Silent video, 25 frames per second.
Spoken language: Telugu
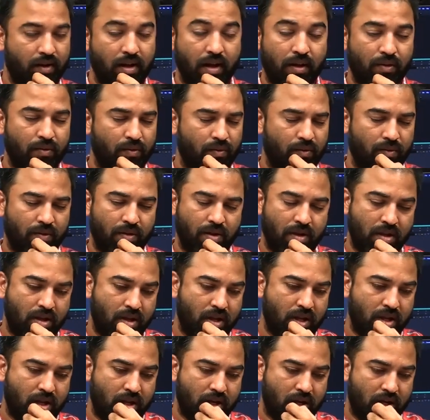నాకు
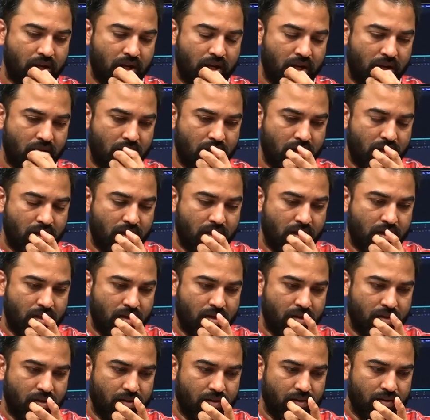అంటే
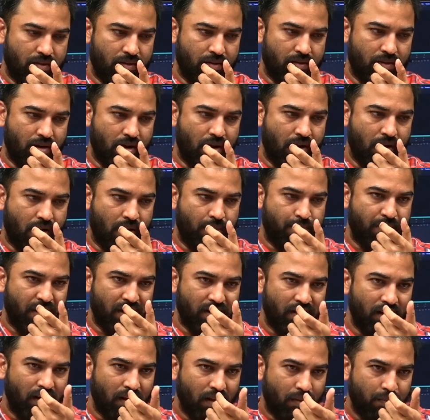ఆ
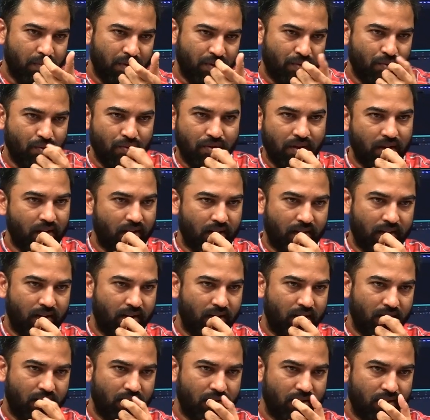పర్సనల్గా మేము చూసాం
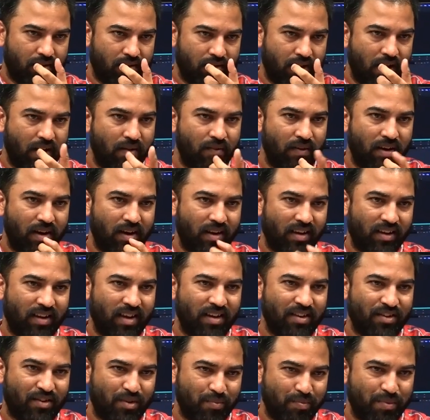కదండి దానివల్ల
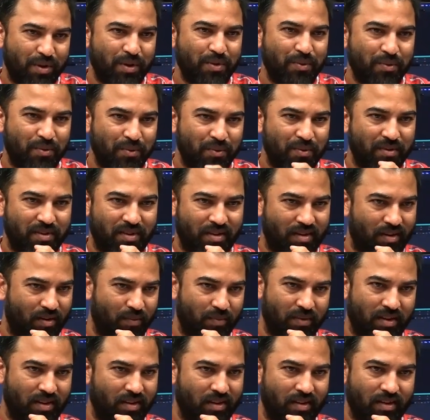ఇంకా ఇష్టం పెరుగుతూ ఉంటుంది
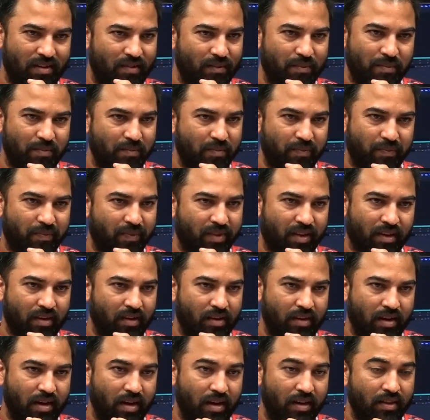ఆయన మీద
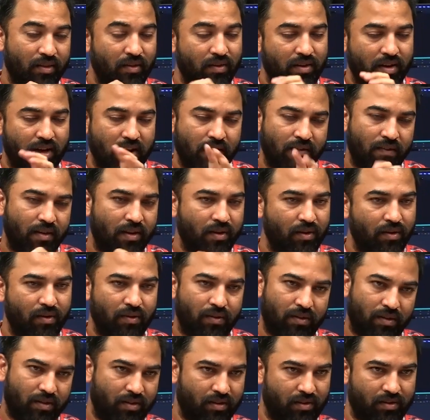ఆయనతో
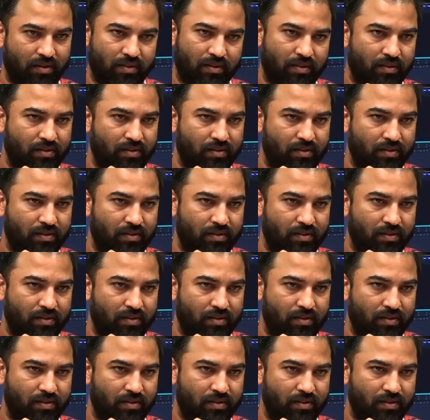ట్రావెలింగ్లో అది